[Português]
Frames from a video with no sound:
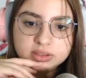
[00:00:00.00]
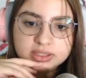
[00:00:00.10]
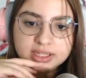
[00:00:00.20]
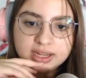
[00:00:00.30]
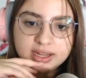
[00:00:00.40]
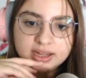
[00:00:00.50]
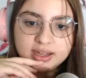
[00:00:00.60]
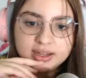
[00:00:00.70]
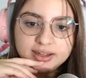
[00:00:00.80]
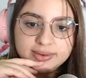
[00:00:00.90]

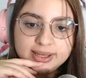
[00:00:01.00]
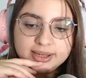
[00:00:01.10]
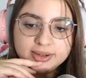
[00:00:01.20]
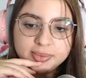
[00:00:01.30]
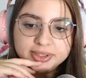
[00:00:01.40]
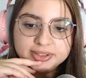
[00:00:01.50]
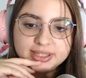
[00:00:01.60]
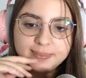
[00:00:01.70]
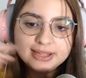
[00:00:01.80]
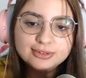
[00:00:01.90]
Tá, o helicóptero
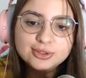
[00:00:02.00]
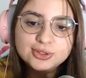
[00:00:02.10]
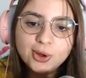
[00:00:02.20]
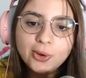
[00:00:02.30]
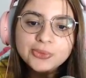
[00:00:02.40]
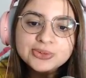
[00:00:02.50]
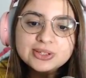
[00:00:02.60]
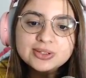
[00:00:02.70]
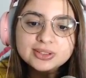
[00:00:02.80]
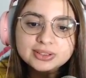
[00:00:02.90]
tá meio
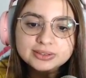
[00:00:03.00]
zonzo.